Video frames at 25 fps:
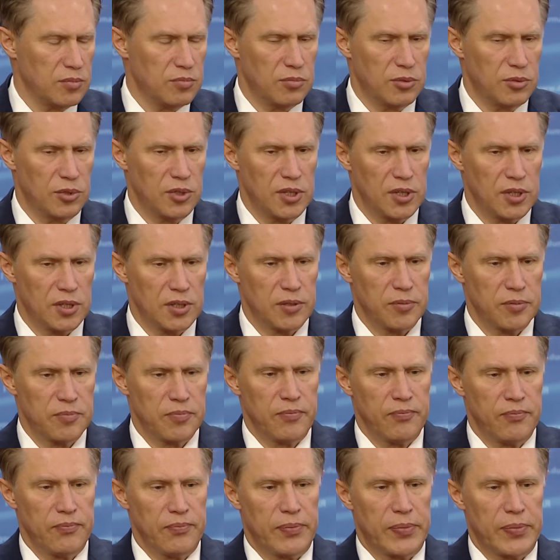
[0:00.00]
более
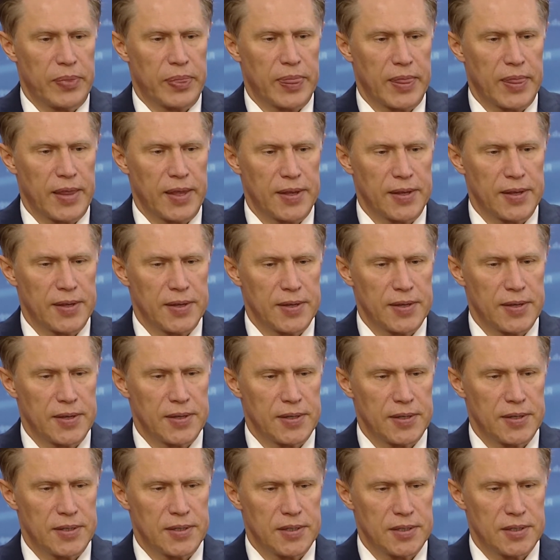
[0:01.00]

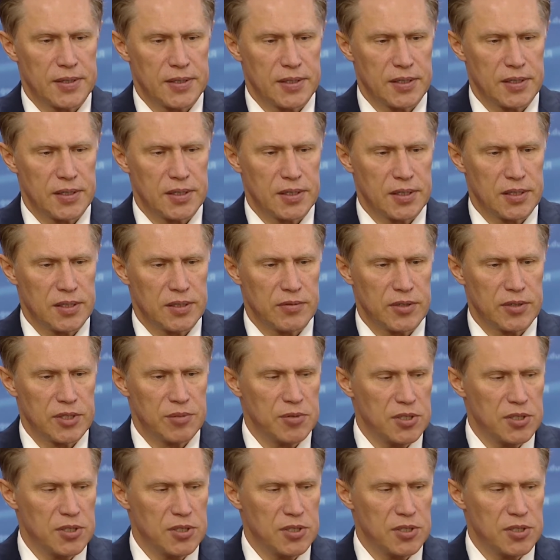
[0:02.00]
85%